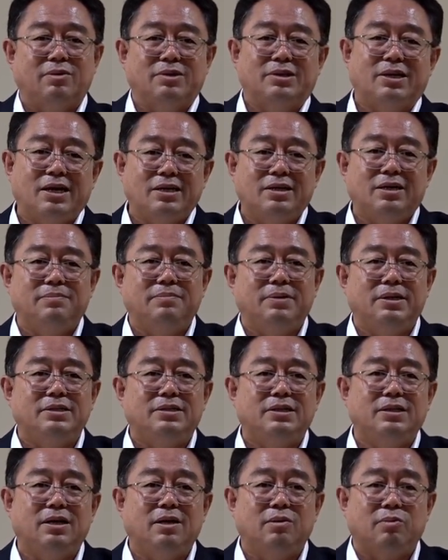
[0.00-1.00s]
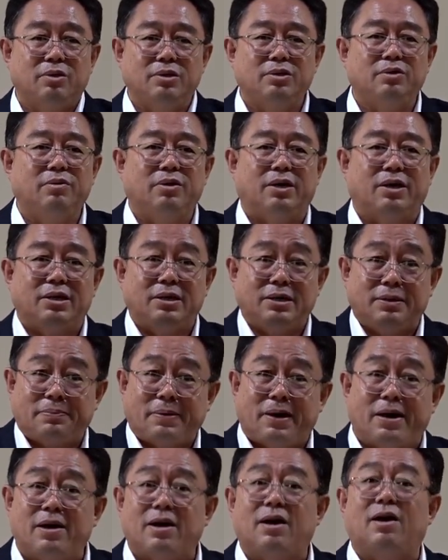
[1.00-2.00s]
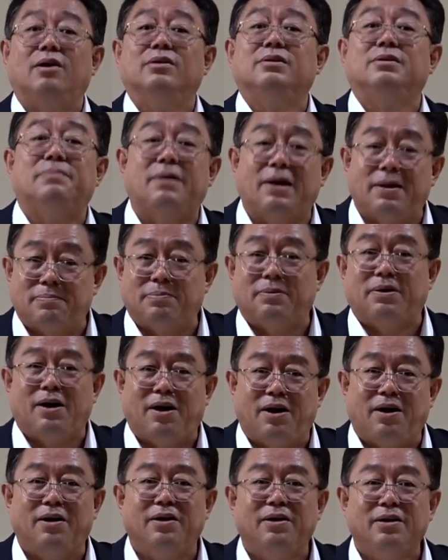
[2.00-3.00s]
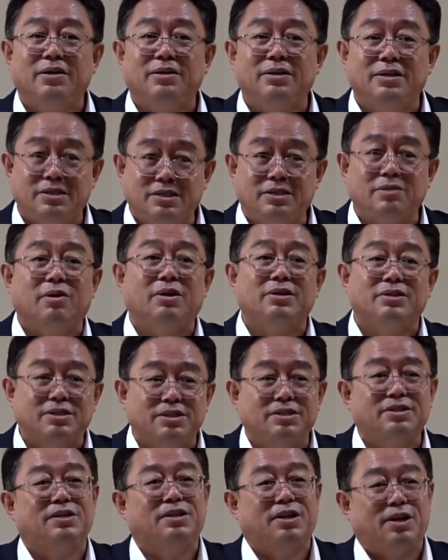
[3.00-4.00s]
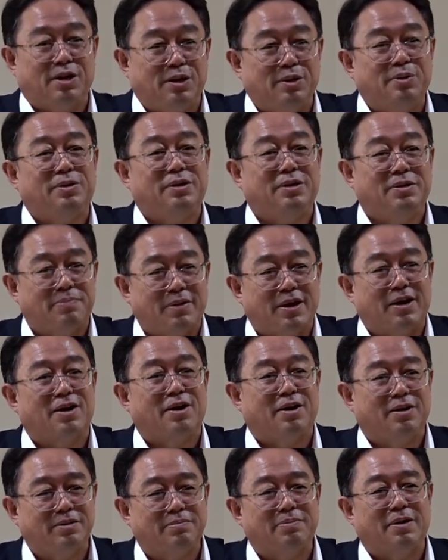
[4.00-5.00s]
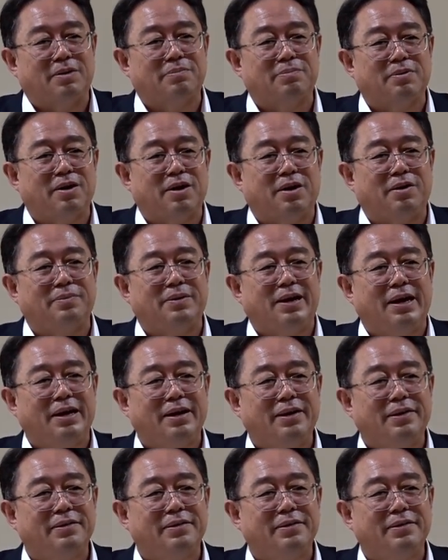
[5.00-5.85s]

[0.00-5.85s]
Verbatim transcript: 我太太没清理，我女儿一半好一半不好。你希望自己的儿女一半好一半不好吗？